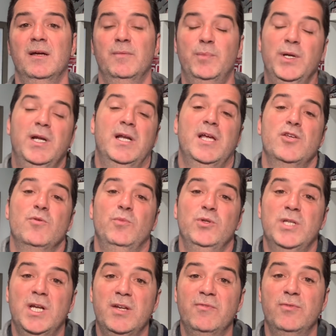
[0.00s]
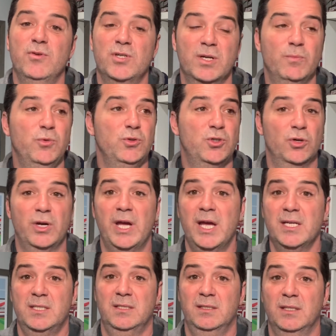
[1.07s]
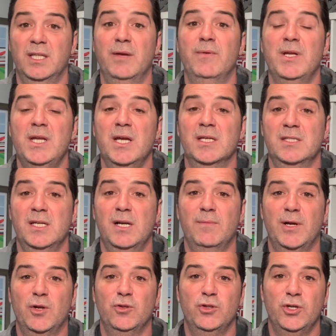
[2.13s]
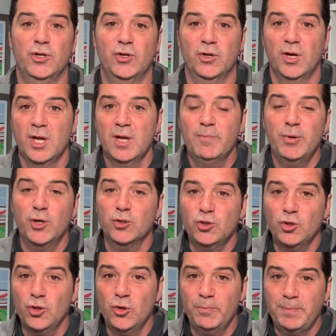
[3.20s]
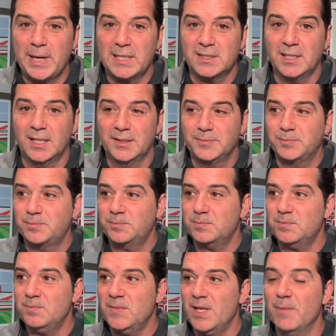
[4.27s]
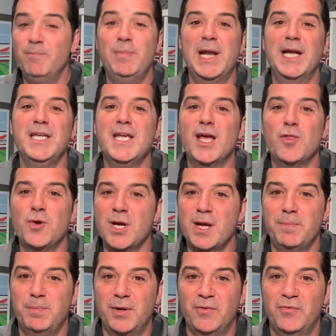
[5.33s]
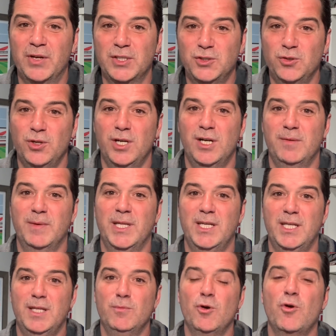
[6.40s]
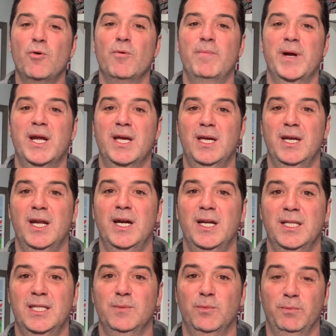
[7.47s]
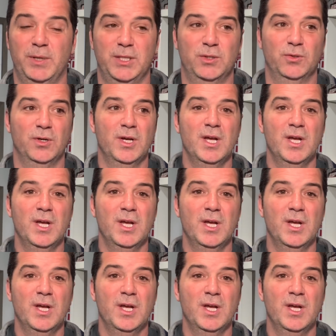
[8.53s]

el año Mundial influye mucho, es, debería ser el balón de oro. Pero todo pasa planeado a la perfección en el madridismo como para generar este momento.